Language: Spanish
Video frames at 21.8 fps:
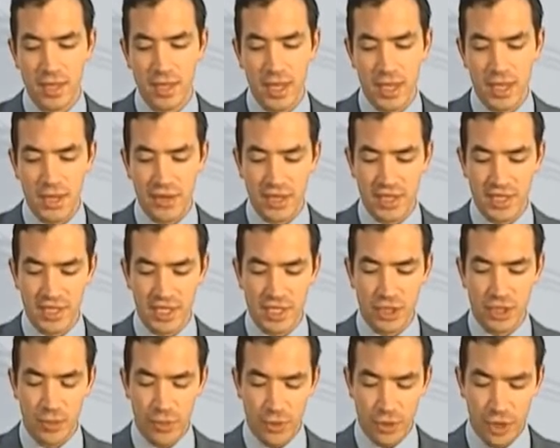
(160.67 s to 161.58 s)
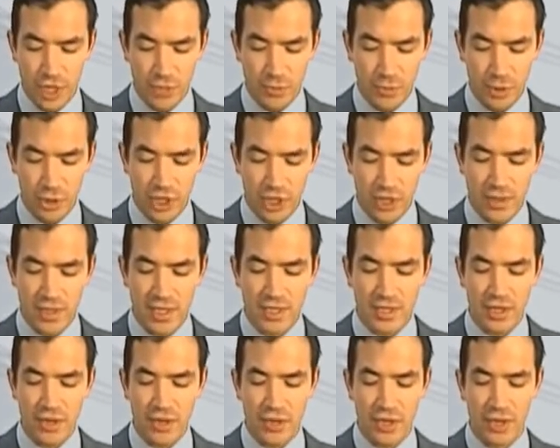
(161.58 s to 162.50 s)
entre las tres opciones posibles,
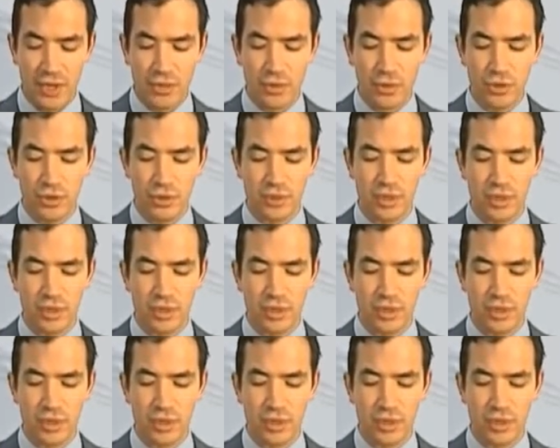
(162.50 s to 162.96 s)
decíamos,